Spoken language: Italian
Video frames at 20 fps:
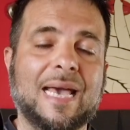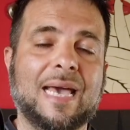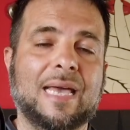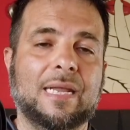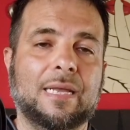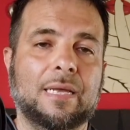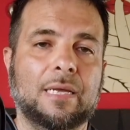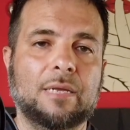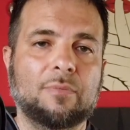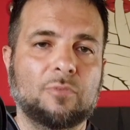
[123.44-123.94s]

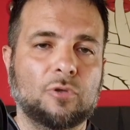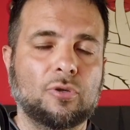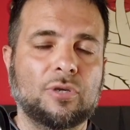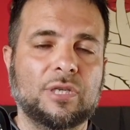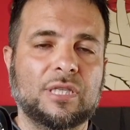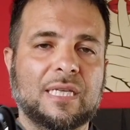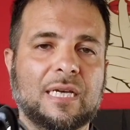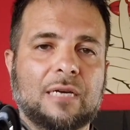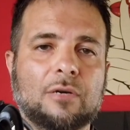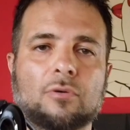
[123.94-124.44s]
tiene, i
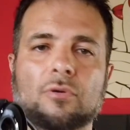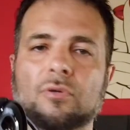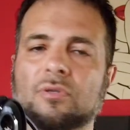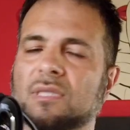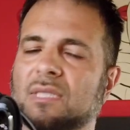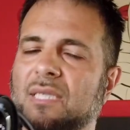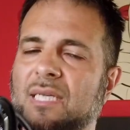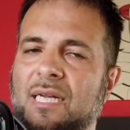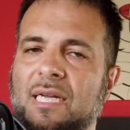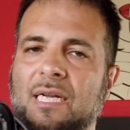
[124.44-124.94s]
motori tengono
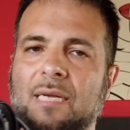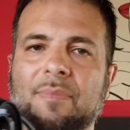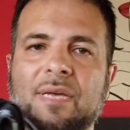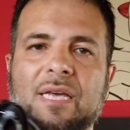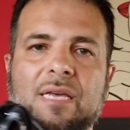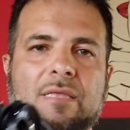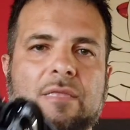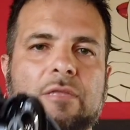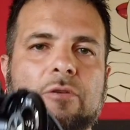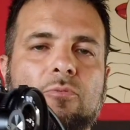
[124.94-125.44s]

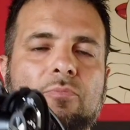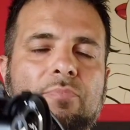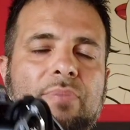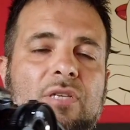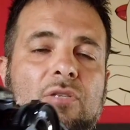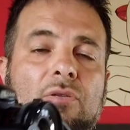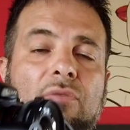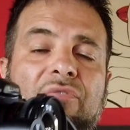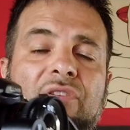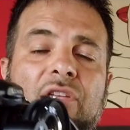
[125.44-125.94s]
serenamente un
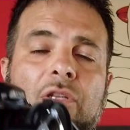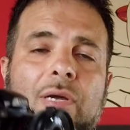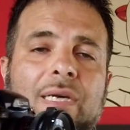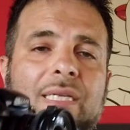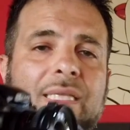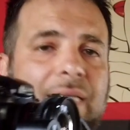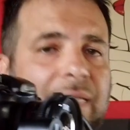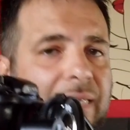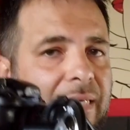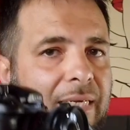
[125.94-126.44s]
peso fino
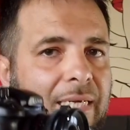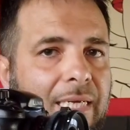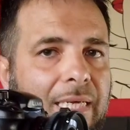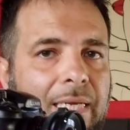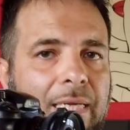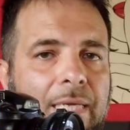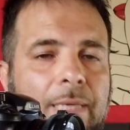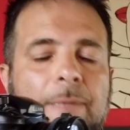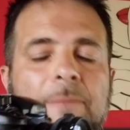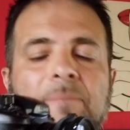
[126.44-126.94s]
ai 3
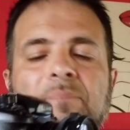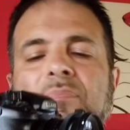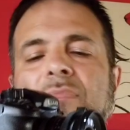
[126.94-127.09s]
kg,